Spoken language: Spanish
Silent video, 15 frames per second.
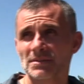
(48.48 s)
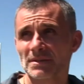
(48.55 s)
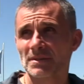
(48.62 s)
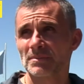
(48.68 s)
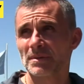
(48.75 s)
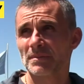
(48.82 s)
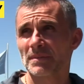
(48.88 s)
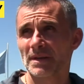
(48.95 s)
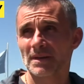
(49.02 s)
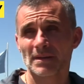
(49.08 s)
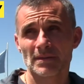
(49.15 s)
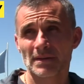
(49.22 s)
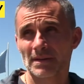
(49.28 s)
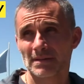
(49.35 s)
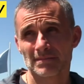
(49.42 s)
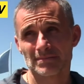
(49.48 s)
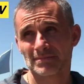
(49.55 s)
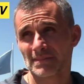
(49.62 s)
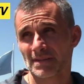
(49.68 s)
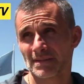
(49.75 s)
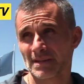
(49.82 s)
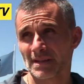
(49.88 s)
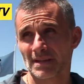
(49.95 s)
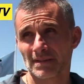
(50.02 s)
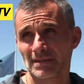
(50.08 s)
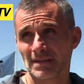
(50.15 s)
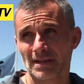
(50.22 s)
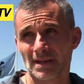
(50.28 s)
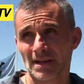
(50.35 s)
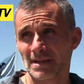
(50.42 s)
son de primer nivel, la verdad,
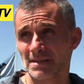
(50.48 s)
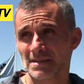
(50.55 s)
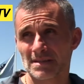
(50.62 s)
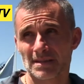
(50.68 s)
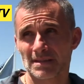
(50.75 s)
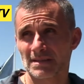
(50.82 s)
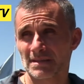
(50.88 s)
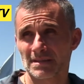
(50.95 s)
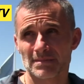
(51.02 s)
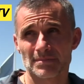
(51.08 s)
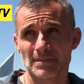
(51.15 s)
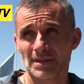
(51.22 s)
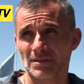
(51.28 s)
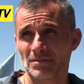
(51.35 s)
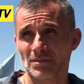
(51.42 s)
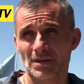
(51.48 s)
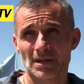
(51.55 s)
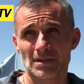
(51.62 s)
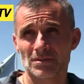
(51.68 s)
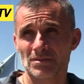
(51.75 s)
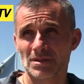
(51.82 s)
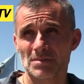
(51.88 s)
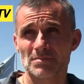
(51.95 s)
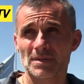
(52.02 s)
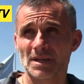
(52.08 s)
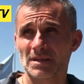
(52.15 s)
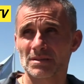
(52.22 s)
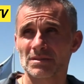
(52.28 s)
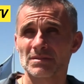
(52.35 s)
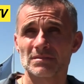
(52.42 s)
en canchas, en vestuarios,
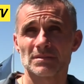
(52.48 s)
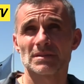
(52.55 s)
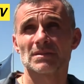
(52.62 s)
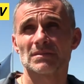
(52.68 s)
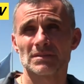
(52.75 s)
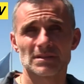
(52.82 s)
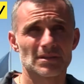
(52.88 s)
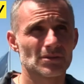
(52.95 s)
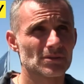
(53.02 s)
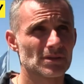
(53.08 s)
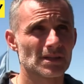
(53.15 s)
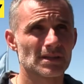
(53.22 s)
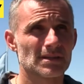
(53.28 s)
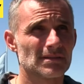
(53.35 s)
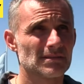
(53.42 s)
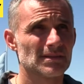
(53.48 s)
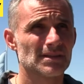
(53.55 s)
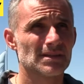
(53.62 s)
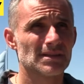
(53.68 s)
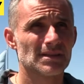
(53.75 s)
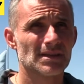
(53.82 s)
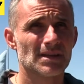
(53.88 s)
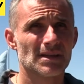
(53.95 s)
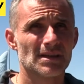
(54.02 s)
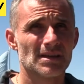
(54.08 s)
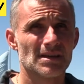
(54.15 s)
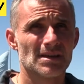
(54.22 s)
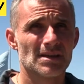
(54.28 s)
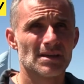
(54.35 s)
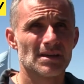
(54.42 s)
gimnasios, bueno, el hotel.
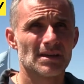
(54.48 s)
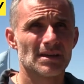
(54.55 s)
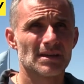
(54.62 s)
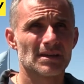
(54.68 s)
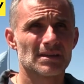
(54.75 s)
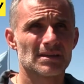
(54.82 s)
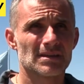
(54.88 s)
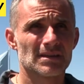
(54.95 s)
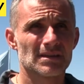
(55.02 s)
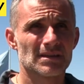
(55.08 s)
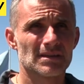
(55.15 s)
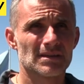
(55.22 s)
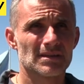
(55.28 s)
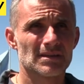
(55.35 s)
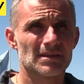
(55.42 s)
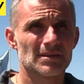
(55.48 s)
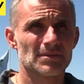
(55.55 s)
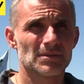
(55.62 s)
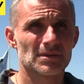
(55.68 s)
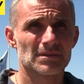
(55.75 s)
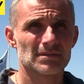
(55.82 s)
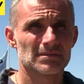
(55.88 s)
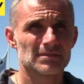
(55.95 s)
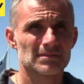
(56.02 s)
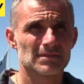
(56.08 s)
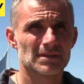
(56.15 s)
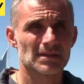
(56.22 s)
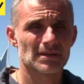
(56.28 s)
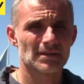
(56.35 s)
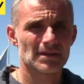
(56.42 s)
Este, y, bueno,
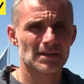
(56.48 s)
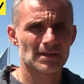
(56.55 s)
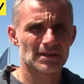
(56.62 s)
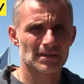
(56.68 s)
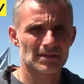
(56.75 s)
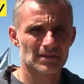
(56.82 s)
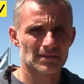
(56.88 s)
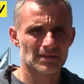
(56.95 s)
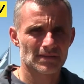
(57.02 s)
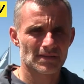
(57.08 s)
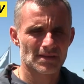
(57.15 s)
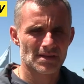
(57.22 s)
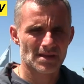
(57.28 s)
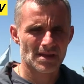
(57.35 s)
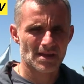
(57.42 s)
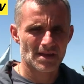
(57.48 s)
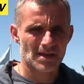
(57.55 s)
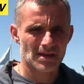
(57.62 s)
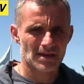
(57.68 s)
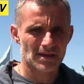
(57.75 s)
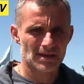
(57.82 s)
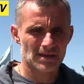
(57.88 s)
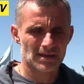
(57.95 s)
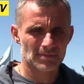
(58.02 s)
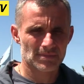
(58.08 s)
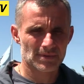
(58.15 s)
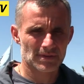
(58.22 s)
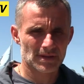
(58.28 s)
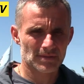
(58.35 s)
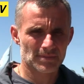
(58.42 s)
la verdad que es
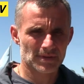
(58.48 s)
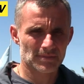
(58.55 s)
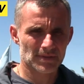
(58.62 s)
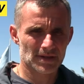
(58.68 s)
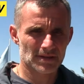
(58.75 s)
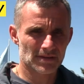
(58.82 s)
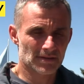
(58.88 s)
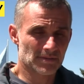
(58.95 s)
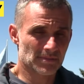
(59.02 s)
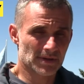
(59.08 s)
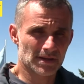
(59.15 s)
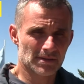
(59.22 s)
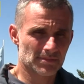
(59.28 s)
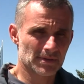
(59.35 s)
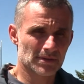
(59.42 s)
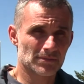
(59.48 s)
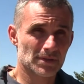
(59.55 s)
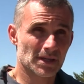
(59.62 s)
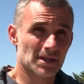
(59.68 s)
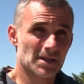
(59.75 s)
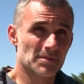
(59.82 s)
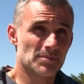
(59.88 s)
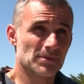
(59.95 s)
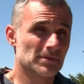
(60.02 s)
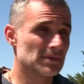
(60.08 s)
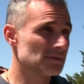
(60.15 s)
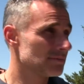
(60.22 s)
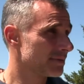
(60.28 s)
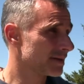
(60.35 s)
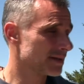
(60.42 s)
de, primer nivel para, un equipo
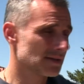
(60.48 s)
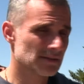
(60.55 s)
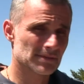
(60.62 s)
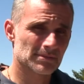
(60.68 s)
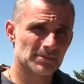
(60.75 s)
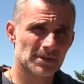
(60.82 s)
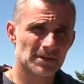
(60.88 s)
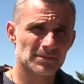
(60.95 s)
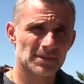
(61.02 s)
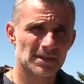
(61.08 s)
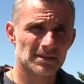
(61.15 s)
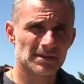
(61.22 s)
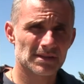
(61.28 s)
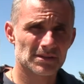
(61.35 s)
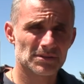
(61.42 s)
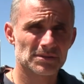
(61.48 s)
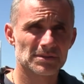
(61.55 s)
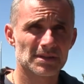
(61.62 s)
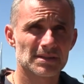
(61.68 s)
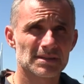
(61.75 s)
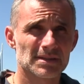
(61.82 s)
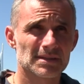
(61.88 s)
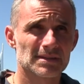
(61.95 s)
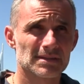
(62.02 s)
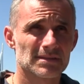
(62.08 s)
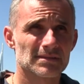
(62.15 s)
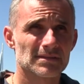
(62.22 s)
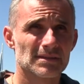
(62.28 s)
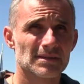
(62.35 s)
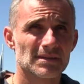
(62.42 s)
y para, para una selección, así que
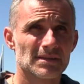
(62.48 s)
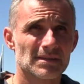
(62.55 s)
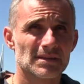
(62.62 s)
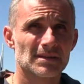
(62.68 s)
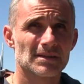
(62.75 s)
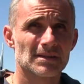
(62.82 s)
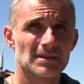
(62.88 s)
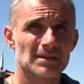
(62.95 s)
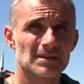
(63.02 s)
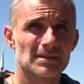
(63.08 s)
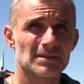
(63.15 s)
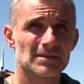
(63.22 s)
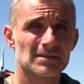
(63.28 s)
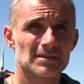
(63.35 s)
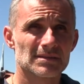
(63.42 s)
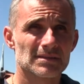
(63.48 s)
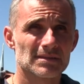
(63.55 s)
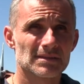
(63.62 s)
este es,